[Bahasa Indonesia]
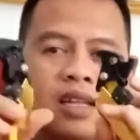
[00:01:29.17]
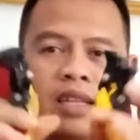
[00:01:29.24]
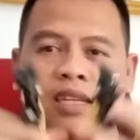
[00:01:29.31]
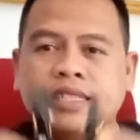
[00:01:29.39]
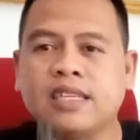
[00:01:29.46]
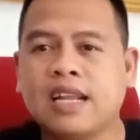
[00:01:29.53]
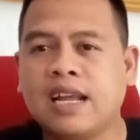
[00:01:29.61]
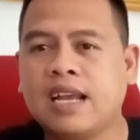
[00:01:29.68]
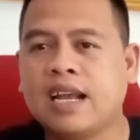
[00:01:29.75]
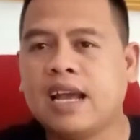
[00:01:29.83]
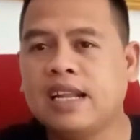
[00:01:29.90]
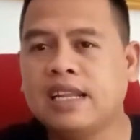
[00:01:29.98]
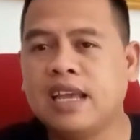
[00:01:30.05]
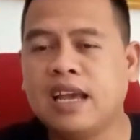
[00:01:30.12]
terserah
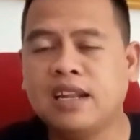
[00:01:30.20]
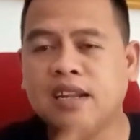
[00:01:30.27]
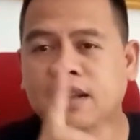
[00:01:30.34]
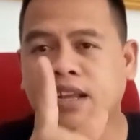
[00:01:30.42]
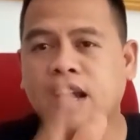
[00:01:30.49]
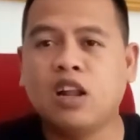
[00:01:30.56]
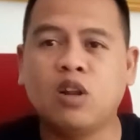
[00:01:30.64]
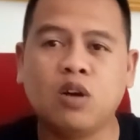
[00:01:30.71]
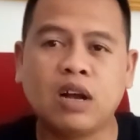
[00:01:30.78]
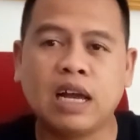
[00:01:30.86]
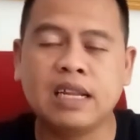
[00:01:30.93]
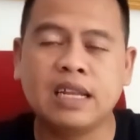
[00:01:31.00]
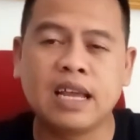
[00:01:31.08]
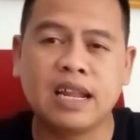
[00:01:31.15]
kalian kalau
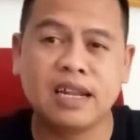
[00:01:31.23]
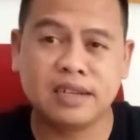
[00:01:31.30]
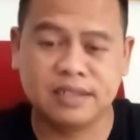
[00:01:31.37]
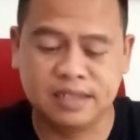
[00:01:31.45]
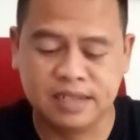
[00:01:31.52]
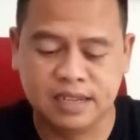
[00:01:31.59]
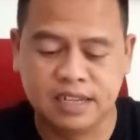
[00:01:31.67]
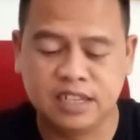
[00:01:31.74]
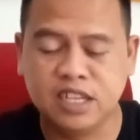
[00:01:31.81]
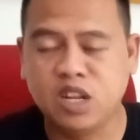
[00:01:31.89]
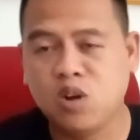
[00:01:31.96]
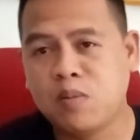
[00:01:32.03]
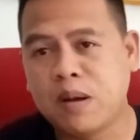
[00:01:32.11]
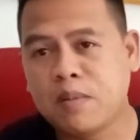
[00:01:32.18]
kalian di
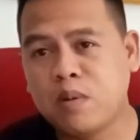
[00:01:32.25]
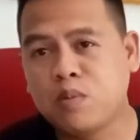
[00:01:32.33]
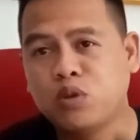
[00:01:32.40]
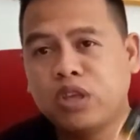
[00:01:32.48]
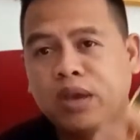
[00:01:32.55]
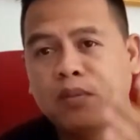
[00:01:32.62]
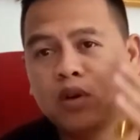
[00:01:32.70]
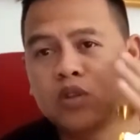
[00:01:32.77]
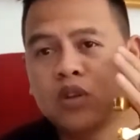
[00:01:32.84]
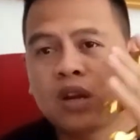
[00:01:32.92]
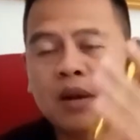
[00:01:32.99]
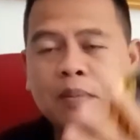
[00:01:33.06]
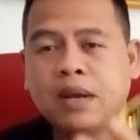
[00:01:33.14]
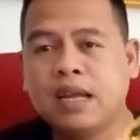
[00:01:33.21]
rumah mempunyai motor
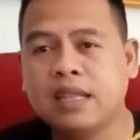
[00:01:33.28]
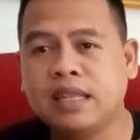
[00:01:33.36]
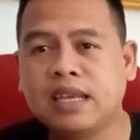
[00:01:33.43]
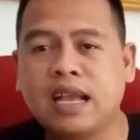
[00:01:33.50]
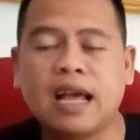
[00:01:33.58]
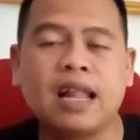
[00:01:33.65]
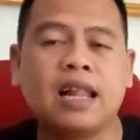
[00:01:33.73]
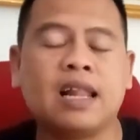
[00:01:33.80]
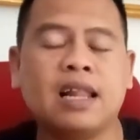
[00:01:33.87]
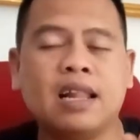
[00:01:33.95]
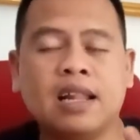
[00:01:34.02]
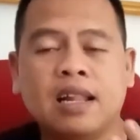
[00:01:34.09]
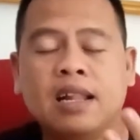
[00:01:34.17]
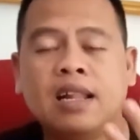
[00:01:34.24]
apa
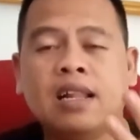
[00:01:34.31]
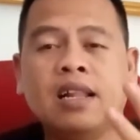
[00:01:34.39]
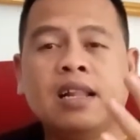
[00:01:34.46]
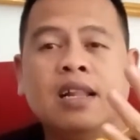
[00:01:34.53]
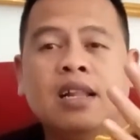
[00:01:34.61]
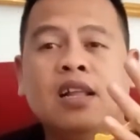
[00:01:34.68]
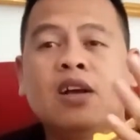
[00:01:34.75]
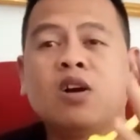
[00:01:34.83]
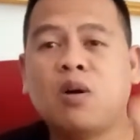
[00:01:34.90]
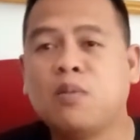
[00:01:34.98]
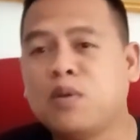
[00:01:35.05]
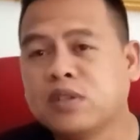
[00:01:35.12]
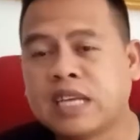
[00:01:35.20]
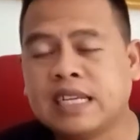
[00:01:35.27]
tinggal
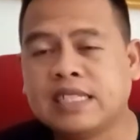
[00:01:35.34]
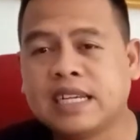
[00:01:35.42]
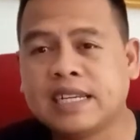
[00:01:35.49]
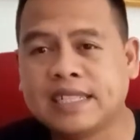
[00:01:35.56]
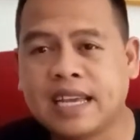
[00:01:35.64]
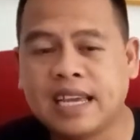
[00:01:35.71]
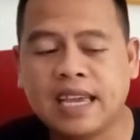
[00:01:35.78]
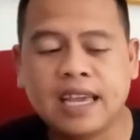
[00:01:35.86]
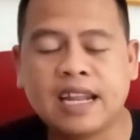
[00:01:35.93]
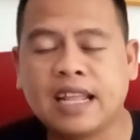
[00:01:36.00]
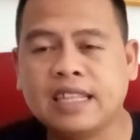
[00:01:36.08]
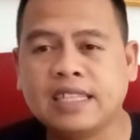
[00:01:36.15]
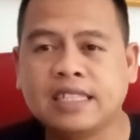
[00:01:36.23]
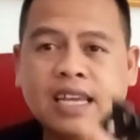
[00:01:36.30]
ngomong saja ke saya ya
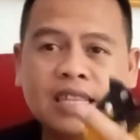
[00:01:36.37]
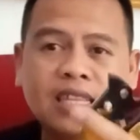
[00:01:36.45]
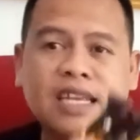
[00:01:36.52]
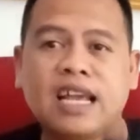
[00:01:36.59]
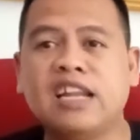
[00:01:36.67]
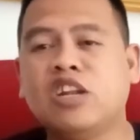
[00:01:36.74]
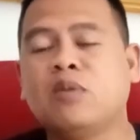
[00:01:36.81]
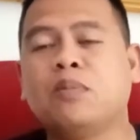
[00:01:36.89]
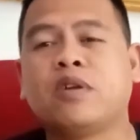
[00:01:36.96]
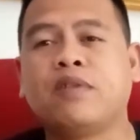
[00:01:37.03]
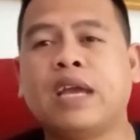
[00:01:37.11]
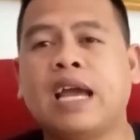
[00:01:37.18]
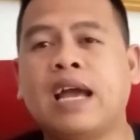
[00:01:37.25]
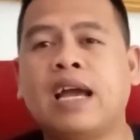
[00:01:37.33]
nanti saya tinggal nomor
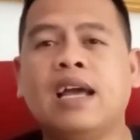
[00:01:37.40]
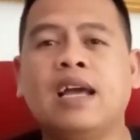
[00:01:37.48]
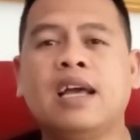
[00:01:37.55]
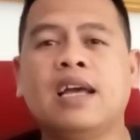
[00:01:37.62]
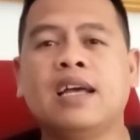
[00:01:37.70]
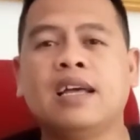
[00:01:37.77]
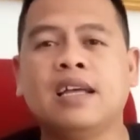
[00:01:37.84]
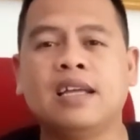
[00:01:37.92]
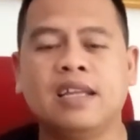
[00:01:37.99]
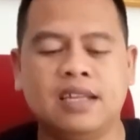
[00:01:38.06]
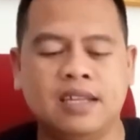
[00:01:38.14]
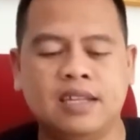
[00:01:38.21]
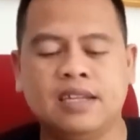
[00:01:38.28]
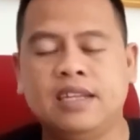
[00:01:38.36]
WA
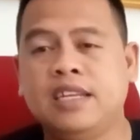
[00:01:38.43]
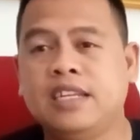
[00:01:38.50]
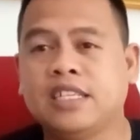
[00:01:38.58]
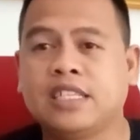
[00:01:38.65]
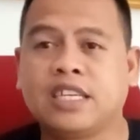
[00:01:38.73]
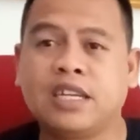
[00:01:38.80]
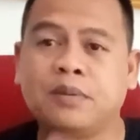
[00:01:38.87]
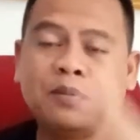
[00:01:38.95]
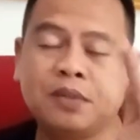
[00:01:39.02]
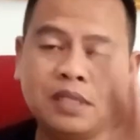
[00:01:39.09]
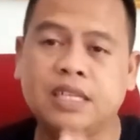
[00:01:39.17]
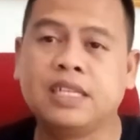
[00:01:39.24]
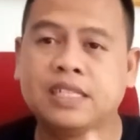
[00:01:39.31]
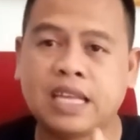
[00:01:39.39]
di
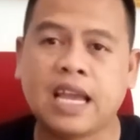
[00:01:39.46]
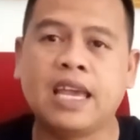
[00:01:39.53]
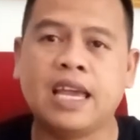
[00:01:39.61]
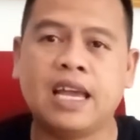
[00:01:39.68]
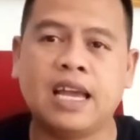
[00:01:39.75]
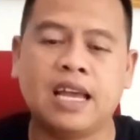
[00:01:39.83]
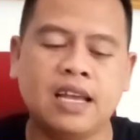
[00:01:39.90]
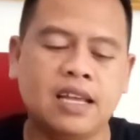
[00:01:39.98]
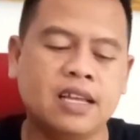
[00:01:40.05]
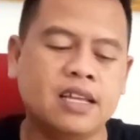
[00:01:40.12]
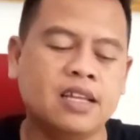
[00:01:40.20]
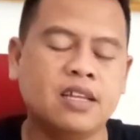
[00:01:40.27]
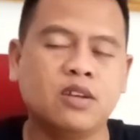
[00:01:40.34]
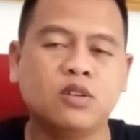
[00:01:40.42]
deskripsi saya
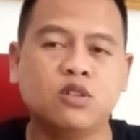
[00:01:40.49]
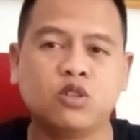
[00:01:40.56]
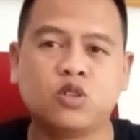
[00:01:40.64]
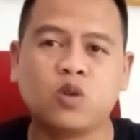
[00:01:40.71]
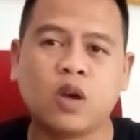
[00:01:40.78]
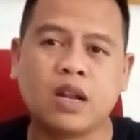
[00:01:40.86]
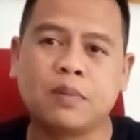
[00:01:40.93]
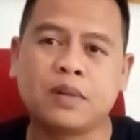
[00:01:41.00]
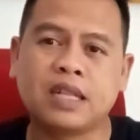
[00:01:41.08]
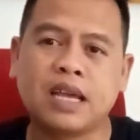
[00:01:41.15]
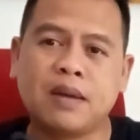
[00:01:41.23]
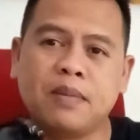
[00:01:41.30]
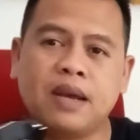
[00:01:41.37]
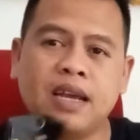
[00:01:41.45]
untuk juara
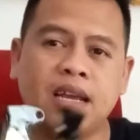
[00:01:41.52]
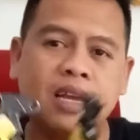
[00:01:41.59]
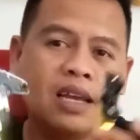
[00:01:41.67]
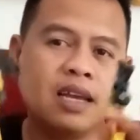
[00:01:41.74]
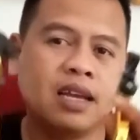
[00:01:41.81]
pertama